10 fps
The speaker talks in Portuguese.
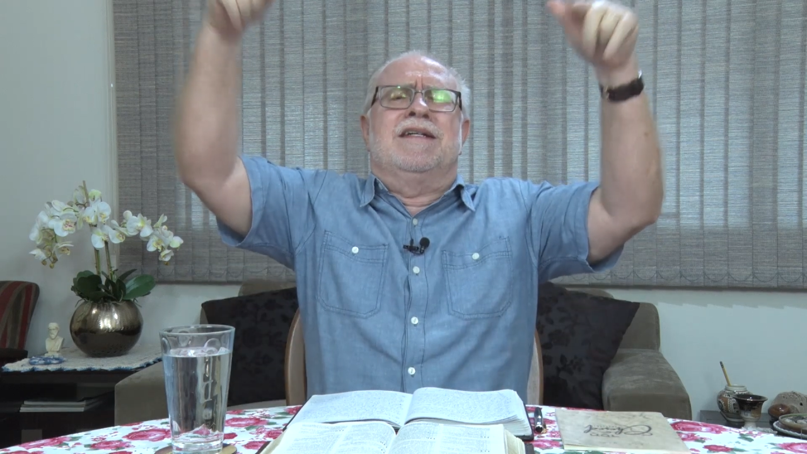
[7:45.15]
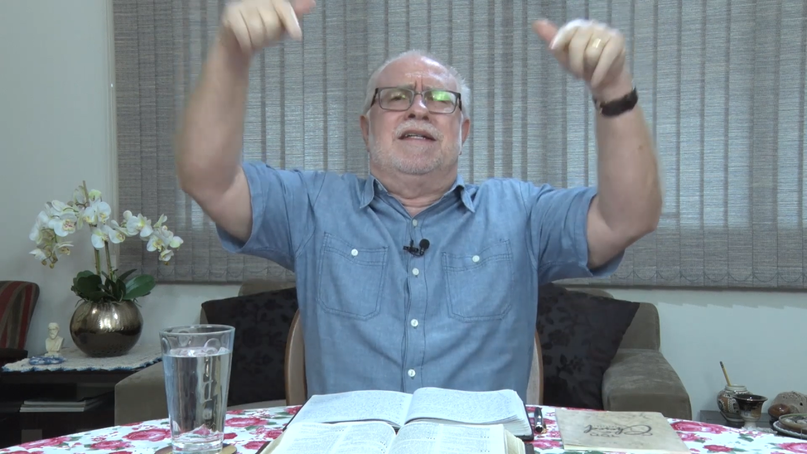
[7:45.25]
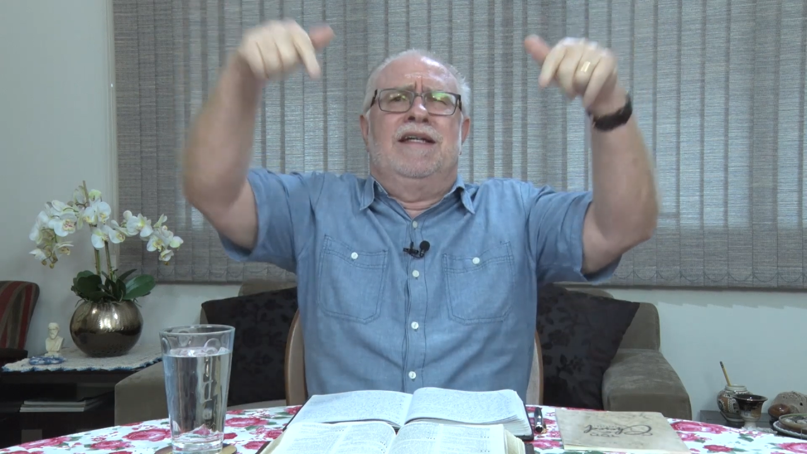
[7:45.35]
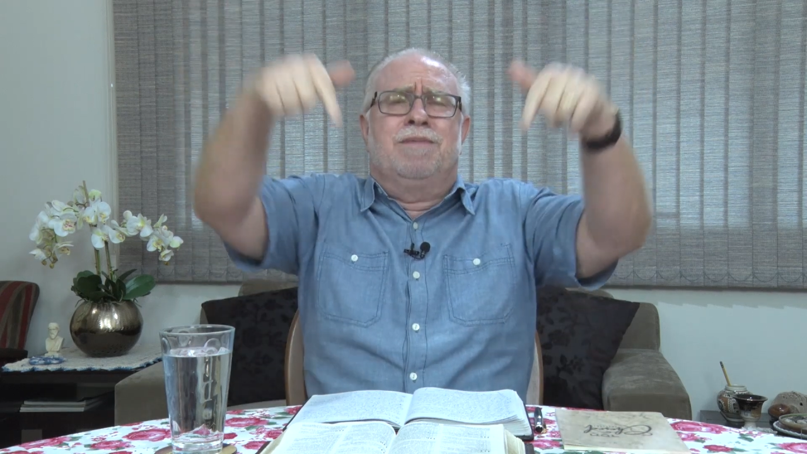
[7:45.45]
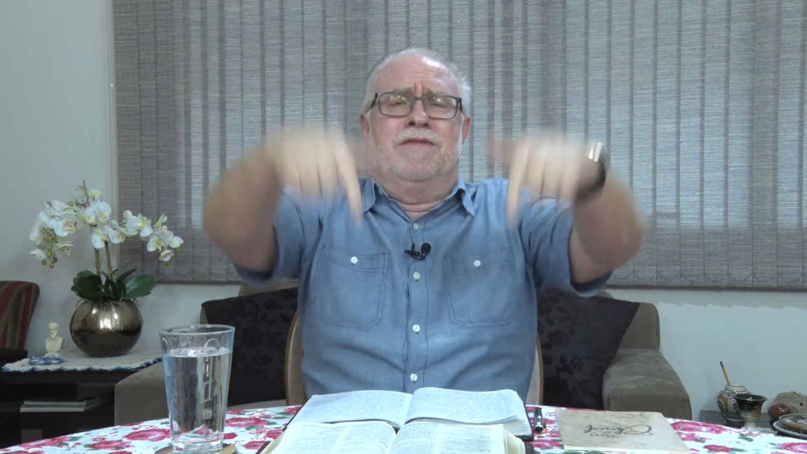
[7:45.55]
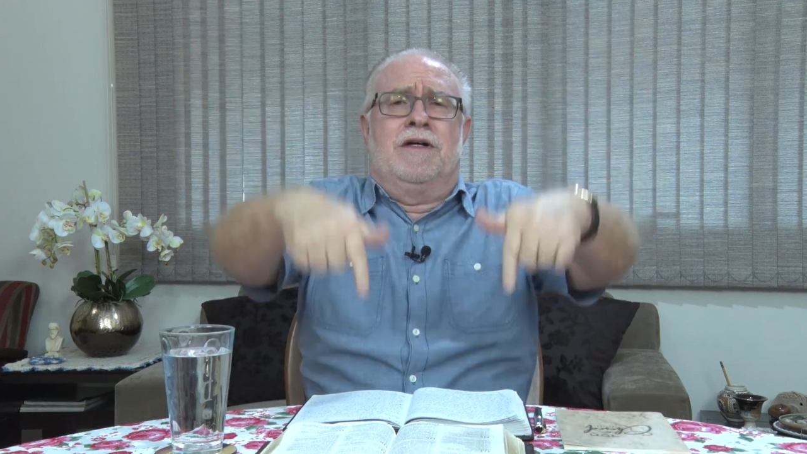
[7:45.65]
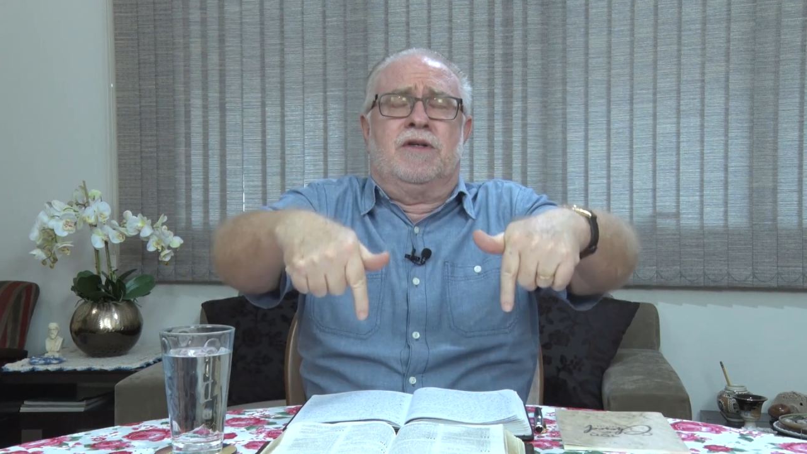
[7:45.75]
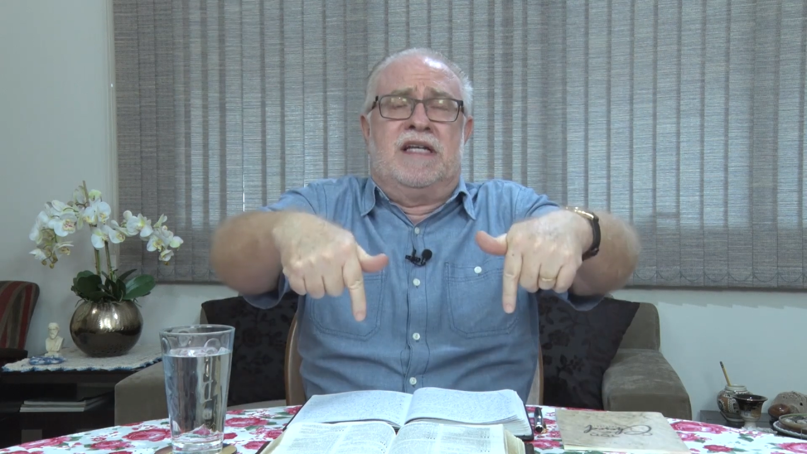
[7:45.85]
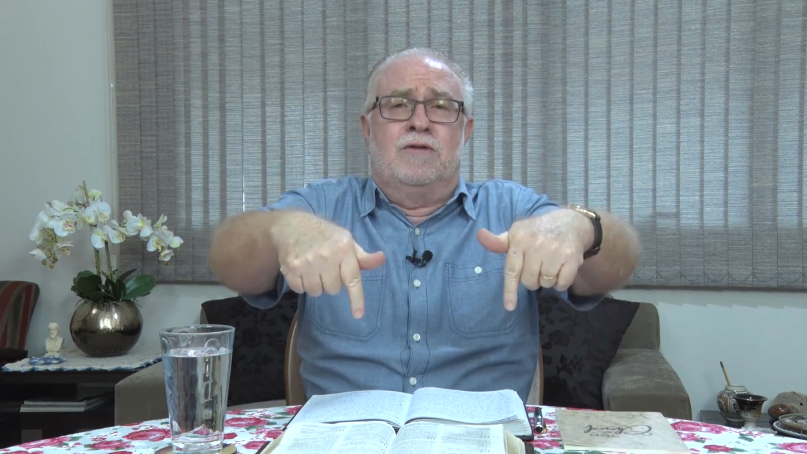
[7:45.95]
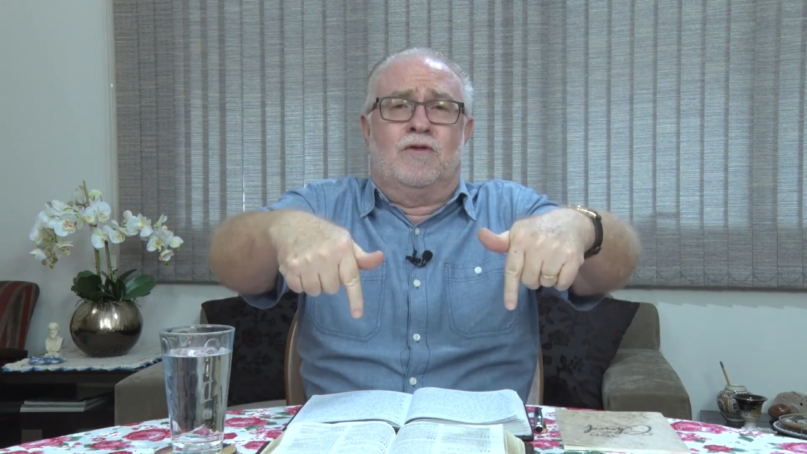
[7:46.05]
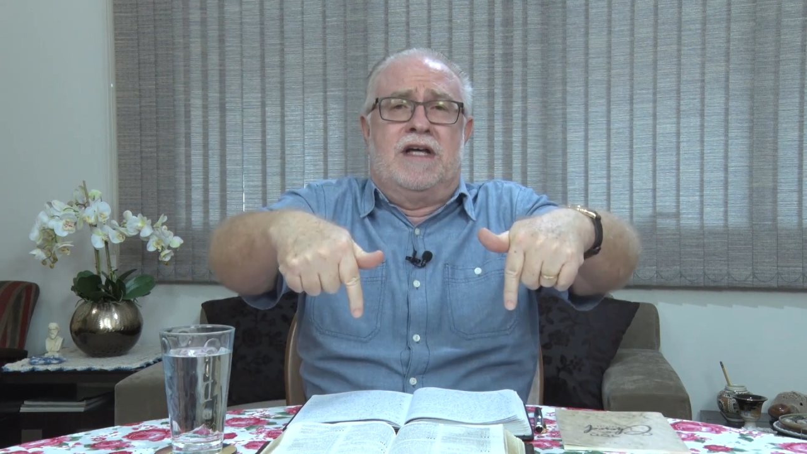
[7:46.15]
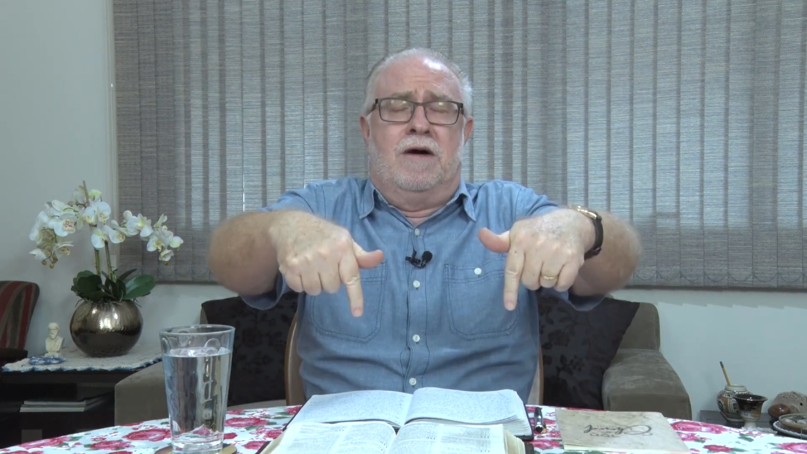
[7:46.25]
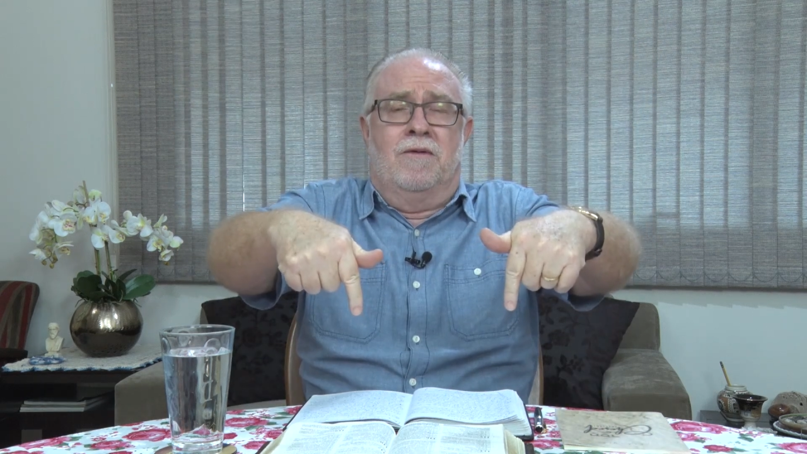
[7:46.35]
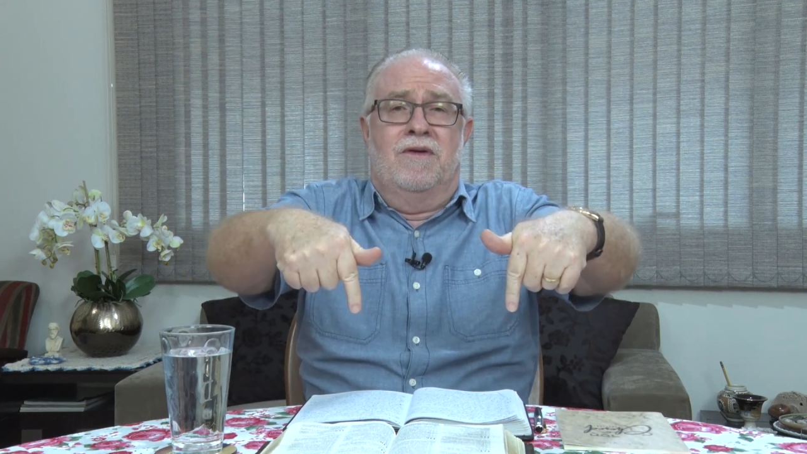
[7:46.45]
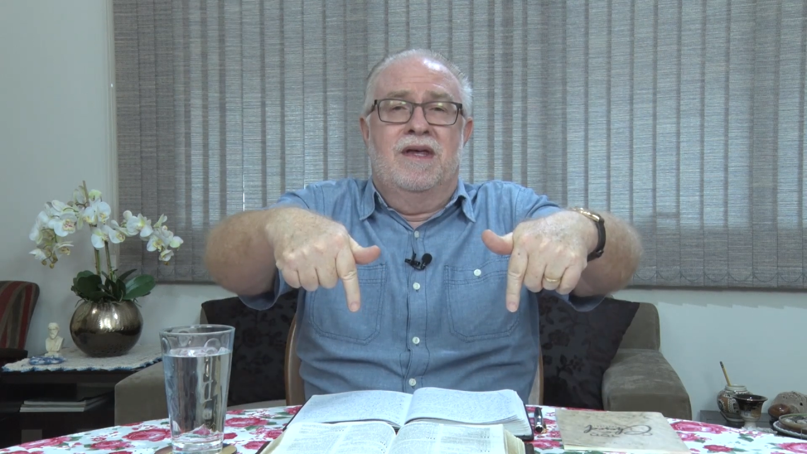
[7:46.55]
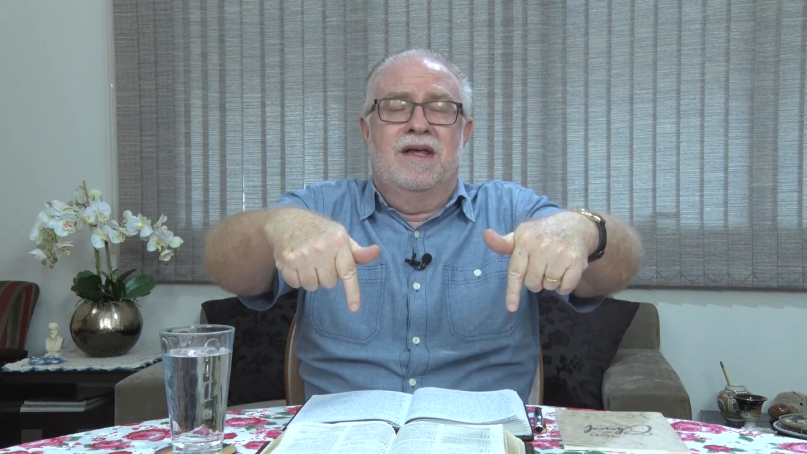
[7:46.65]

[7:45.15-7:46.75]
inclina para ver o que tem no céu,